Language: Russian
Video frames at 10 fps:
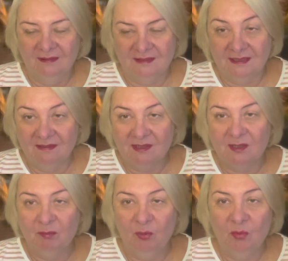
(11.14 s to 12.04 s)
те,
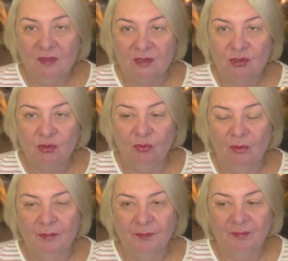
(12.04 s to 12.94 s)
наверное, помнят,
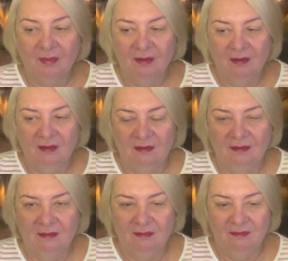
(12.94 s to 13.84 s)
что
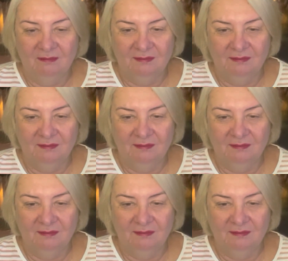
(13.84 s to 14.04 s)
э,